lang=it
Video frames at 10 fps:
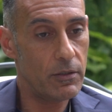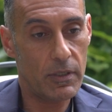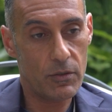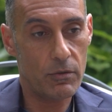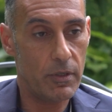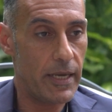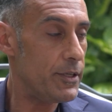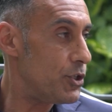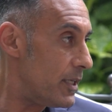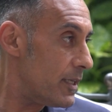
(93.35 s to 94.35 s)
non è solo
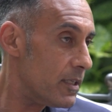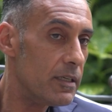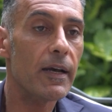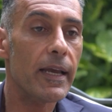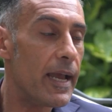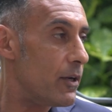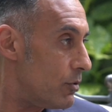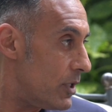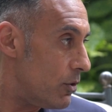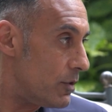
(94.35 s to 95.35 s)
AI generativa e
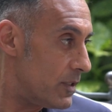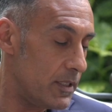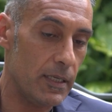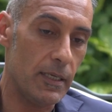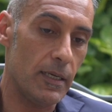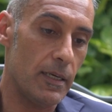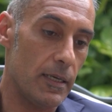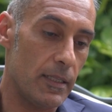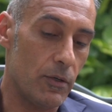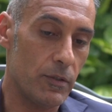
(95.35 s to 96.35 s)
hanno dei costi,
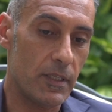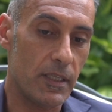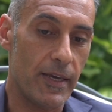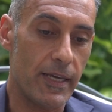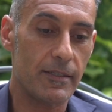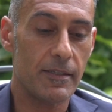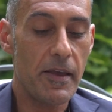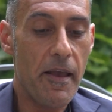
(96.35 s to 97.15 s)
eh, dei costi diversi.